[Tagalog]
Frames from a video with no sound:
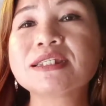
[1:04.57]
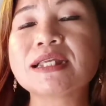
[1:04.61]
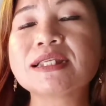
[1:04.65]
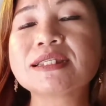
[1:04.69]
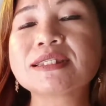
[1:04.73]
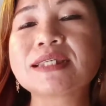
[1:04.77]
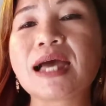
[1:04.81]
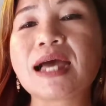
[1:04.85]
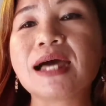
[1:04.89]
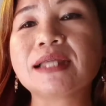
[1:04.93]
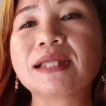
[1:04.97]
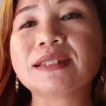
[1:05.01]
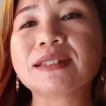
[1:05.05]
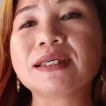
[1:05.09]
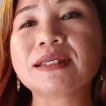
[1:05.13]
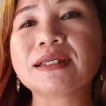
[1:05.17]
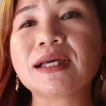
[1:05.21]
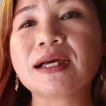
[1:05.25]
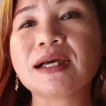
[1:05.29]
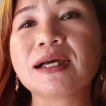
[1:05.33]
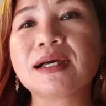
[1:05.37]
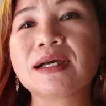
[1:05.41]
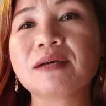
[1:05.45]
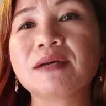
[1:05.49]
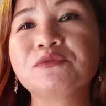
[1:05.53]
dyan sa ating
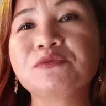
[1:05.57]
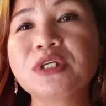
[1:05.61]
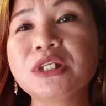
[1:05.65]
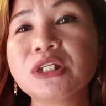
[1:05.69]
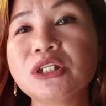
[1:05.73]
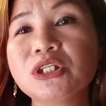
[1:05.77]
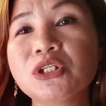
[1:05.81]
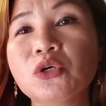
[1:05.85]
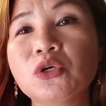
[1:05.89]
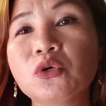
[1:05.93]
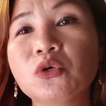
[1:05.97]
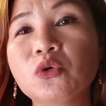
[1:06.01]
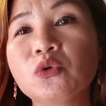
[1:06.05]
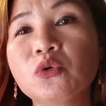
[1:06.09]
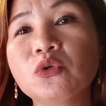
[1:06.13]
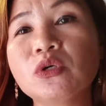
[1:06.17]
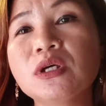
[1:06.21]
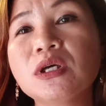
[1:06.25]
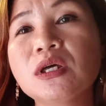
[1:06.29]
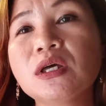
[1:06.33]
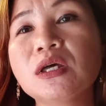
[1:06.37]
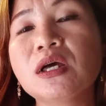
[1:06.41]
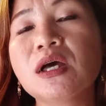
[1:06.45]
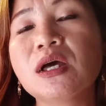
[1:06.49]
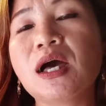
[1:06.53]
uh, video
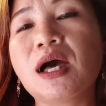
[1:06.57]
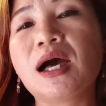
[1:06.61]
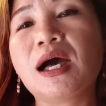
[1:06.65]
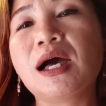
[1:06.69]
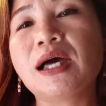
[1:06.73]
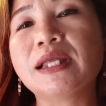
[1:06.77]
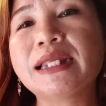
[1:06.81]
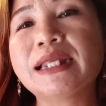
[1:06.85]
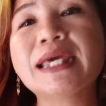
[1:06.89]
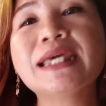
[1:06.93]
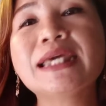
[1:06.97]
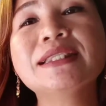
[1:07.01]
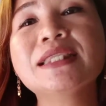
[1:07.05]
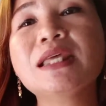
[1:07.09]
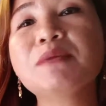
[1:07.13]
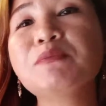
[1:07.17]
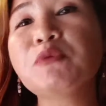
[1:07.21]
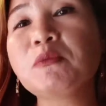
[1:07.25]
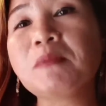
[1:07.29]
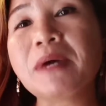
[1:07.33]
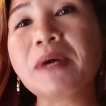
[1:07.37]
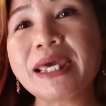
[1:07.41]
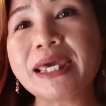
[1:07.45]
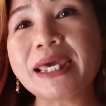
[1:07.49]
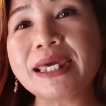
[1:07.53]
uh, na hindi
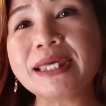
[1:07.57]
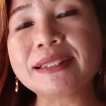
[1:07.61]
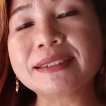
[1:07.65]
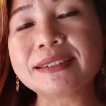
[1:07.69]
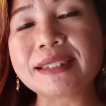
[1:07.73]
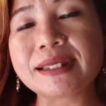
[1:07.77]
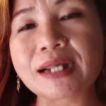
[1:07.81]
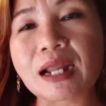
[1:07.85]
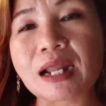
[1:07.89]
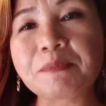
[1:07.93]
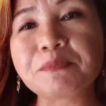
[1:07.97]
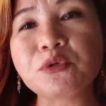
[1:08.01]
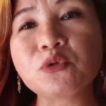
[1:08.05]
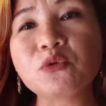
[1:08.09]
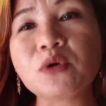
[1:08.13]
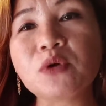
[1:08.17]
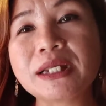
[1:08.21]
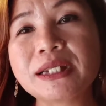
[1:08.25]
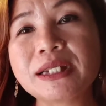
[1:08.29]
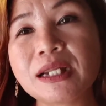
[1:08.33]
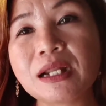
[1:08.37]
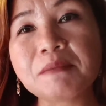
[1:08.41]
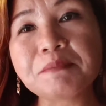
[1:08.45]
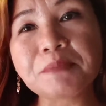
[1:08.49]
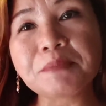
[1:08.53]
po mai-interrupt yung
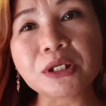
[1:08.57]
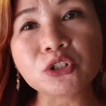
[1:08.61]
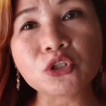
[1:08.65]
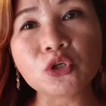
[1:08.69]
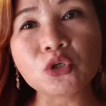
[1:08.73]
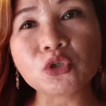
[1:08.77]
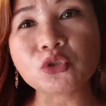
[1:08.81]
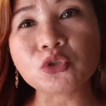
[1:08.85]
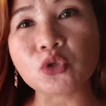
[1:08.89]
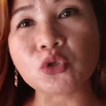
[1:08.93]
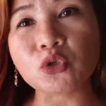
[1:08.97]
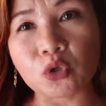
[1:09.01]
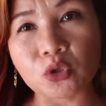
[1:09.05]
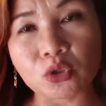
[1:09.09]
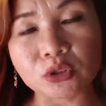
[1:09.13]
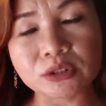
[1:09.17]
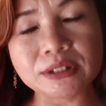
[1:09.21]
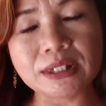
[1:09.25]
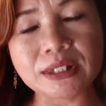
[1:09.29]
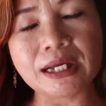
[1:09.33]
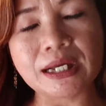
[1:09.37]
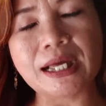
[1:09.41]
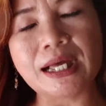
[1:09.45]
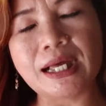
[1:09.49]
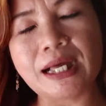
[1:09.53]
kanilang panonood
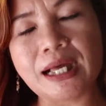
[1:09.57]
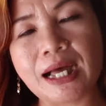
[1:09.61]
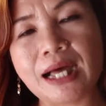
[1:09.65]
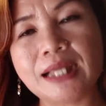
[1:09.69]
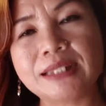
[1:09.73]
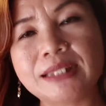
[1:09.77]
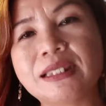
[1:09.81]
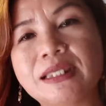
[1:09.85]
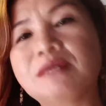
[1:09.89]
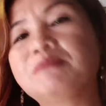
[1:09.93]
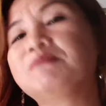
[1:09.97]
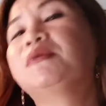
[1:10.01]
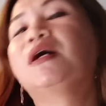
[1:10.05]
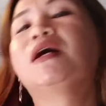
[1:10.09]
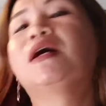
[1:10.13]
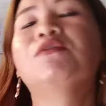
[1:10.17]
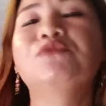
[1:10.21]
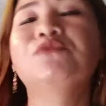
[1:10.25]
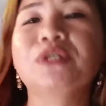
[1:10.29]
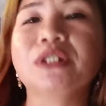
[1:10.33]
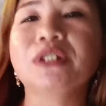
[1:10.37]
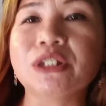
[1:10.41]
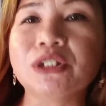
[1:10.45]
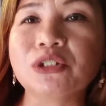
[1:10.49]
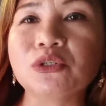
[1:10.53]
ng ating mga
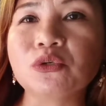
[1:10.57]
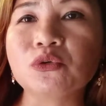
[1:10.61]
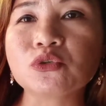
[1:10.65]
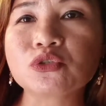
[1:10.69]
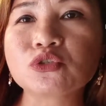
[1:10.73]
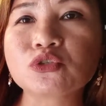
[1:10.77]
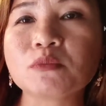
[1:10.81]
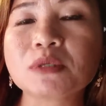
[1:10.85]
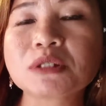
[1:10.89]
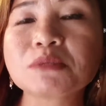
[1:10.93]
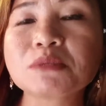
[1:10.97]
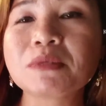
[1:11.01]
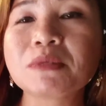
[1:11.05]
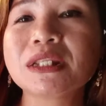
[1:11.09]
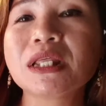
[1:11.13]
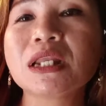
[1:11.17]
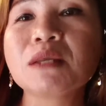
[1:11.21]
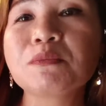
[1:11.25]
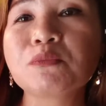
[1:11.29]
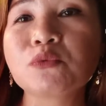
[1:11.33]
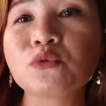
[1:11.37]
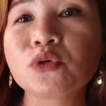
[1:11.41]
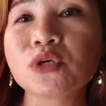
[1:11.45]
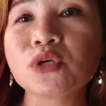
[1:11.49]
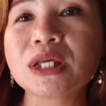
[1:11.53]
video. So mas
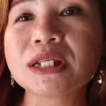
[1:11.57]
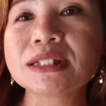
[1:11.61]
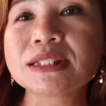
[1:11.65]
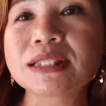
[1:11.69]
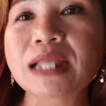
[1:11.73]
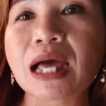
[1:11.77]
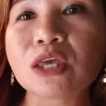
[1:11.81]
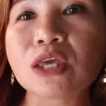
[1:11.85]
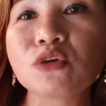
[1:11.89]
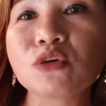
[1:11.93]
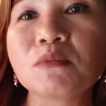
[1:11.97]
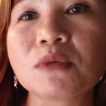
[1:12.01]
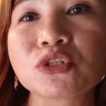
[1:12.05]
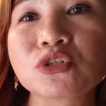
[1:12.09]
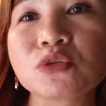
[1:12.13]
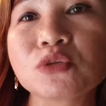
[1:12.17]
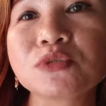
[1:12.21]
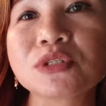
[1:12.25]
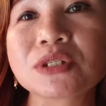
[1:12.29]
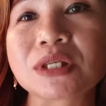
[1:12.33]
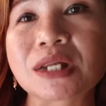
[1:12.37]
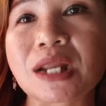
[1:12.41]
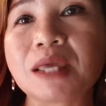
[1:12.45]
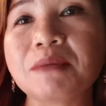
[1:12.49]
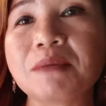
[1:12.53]
madali po yan tayong
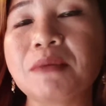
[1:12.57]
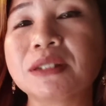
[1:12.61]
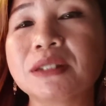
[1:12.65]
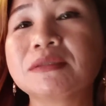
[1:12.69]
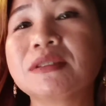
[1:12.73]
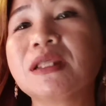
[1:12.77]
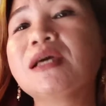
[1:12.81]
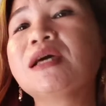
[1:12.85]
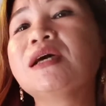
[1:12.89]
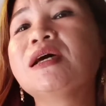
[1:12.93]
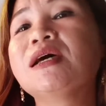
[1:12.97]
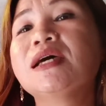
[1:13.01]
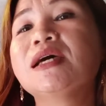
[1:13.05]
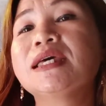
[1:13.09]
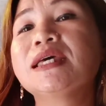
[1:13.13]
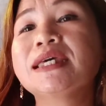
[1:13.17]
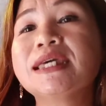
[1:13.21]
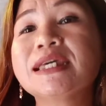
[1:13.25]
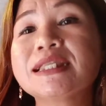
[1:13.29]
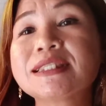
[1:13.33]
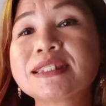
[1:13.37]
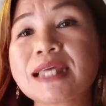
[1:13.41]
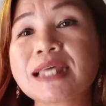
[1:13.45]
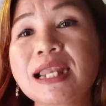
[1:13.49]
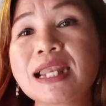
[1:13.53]
masubscribe at
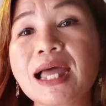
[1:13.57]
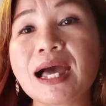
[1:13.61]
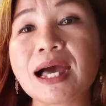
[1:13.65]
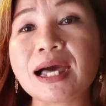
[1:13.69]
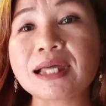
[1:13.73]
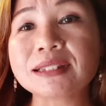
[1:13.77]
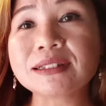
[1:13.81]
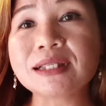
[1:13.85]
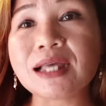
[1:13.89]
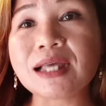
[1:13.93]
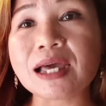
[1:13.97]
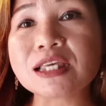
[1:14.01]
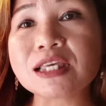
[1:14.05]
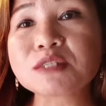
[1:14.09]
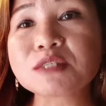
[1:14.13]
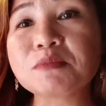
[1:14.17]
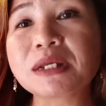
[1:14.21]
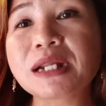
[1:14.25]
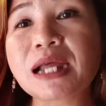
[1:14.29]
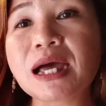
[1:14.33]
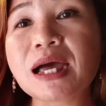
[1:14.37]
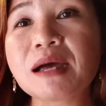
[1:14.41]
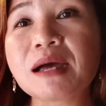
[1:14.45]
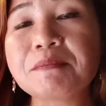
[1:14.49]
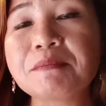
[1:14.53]
higit sa lahat guys,
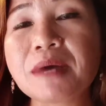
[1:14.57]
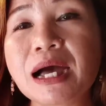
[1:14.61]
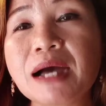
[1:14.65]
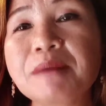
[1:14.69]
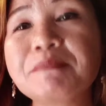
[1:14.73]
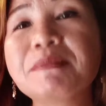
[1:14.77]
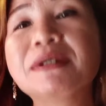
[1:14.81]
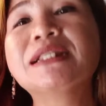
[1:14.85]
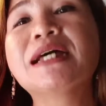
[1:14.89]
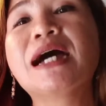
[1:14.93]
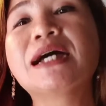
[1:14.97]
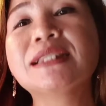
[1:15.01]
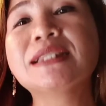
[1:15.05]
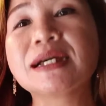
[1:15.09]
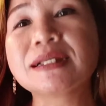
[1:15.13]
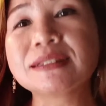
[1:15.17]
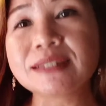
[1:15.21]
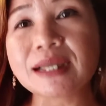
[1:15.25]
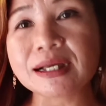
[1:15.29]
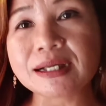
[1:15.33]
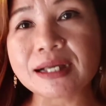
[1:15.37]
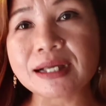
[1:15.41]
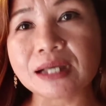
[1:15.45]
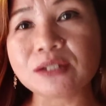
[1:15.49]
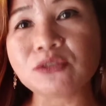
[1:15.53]
mara, ma,
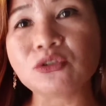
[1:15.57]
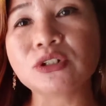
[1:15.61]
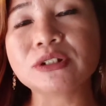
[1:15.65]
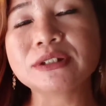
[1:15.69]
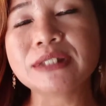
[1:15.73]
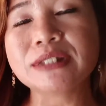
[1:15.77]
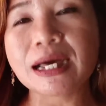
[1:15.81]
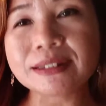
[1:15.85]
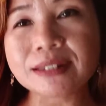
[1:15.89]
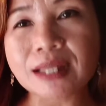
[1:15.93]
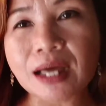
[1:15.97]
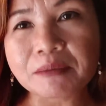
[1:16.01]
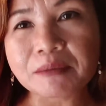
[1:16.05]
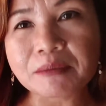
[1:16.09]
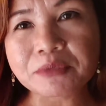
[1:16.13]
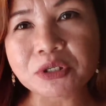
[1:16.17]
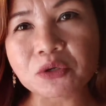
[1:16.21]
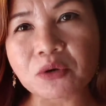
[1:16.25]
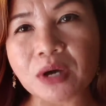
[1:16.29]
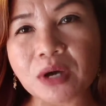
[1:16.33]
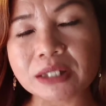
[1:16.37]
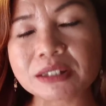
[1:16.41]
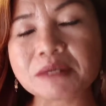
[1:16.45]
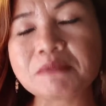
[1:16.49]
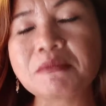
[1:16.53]
madadagdagan or
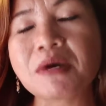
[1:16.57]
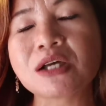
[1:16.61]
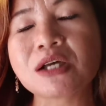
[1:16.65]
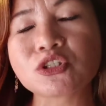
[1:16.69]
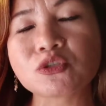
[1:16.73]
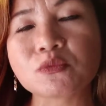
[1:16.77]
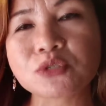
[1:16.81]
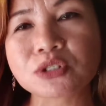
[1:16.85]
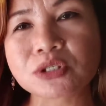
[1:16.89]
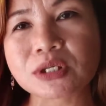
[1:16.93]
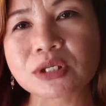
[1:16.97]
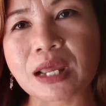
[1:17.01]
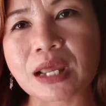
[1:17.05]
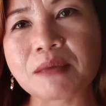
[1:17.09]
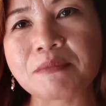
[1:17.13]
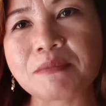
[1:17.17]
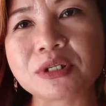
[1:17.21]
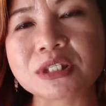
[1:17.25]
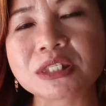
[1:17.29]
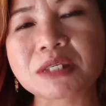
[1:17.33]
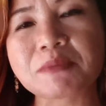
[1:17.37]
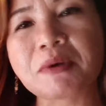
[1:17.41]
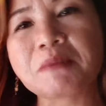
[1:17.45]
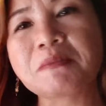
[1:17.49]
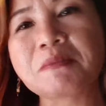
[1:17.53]
dadami yung ating mga
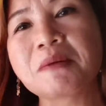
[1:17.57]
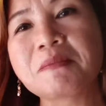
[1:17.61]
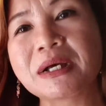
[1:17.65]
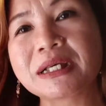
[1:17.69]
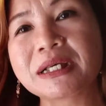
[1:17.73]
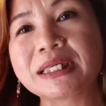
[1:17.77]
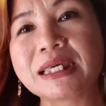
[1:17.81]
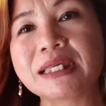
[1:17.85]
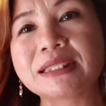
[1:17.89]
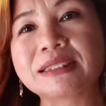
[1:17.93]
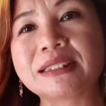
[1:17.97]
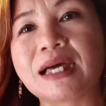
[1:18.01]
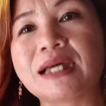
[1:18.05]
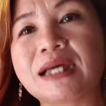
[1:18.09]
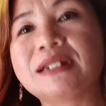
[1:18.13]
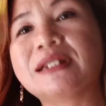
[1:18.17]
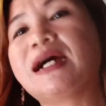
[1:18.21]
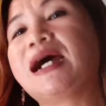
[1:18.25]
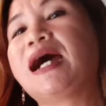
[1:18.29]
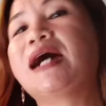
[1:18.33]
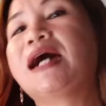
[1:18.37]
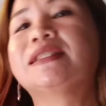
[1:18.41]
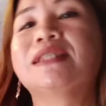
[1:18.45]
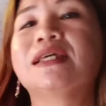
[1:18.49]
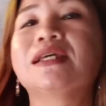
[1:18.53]
subscribers sa pamamagitan
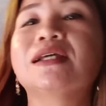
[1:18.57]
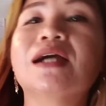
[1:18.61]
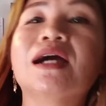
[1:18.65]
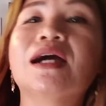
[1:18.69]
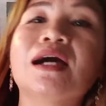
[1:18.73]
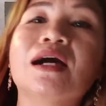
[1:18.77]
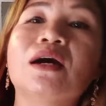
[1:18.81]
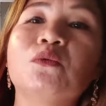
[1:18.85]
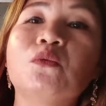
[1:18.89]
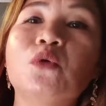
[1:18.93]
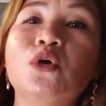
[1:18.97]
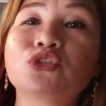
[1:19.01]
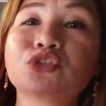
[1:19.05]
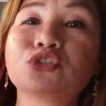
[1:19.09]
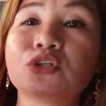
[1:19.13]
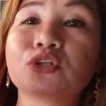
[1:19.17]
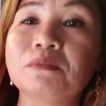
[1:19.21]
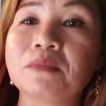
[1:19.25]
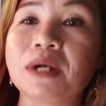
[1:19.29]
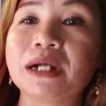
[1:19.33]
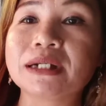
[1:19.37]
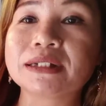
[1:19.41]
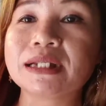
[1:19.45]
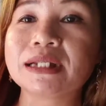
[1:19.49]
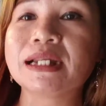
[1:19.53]
ng ating uh,
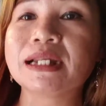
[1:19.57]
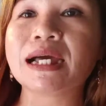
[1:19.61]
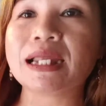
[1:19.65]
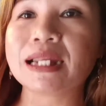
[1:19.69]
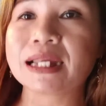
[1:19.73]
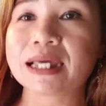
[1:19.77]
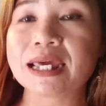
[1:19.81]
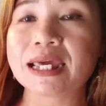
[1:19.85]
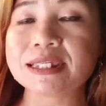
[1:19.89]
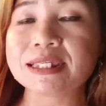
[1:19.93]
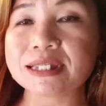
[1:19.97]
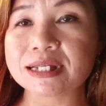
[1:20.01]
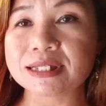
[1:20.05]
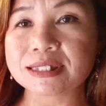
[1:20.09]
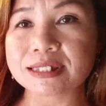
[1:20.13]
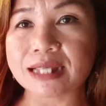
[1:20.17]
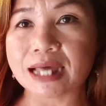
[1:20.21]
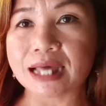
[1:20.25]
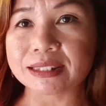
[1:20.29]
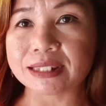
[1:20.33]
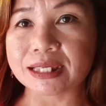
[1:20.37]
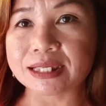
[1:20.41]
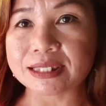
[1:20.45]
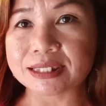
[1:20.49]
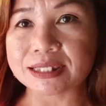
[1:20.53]
watermark na nakalagay dyan
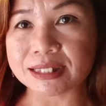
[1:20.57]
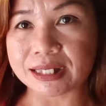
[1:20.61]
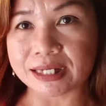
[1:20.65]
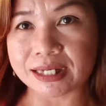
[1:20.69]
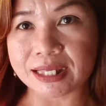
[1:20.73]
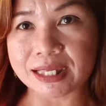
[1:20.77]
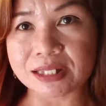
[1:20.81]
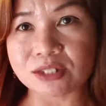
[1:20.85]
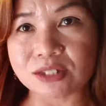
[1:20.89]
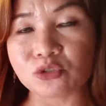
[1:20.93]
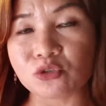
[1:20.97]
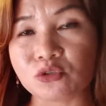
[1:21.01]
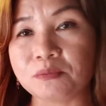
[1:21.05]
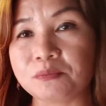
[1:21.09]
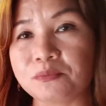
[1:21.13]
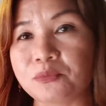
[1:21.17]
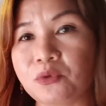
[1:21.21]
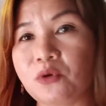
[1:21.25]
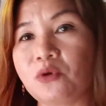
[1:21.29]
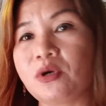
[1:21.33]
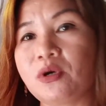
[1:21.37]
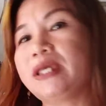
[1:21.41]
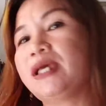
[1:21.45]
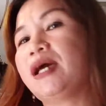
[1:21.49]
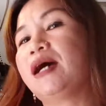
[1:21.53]
sa ating screen. Yun
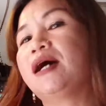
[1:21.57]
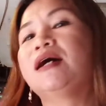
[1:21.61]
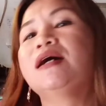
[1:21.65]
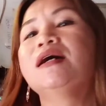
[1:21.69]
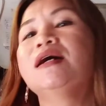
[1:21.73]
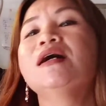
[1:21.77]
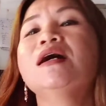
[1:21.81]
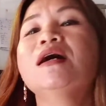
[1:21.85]
po, kaya